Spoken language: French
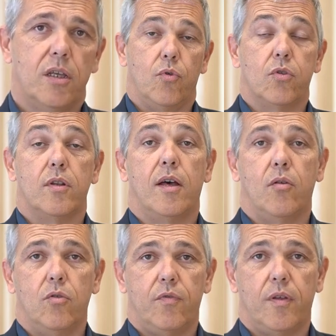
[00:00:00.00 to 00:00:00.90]
Pour cela,
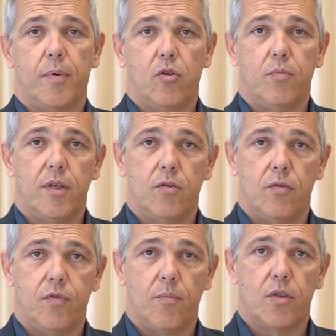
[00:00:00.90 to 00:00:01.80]
on le fait par le biais
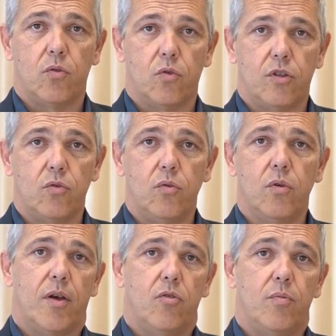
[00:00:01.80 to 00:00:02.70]
de formation continue,
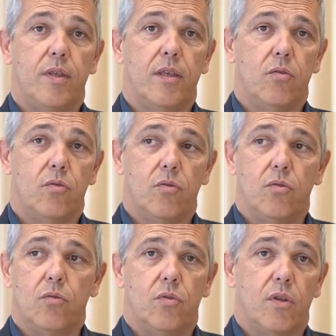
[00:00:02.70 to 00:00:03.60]
par le biais
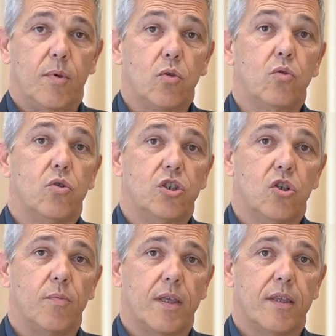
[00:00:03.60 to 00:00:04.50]
de de, la méthodologie
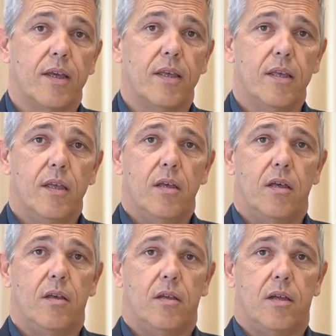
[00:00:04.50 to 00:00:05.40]
commerciale
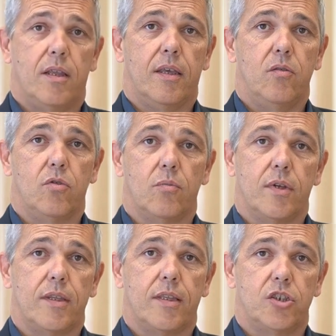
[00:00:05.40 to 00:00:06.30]
euh, à laquelle nous sommes
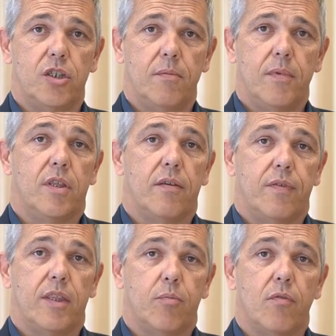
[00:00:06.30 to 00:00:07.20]
très attachés, qui a
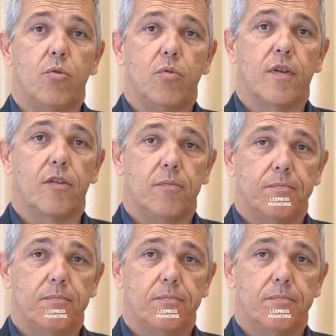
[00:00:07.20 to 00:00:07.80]
fait ses preuves depuis 20 ans.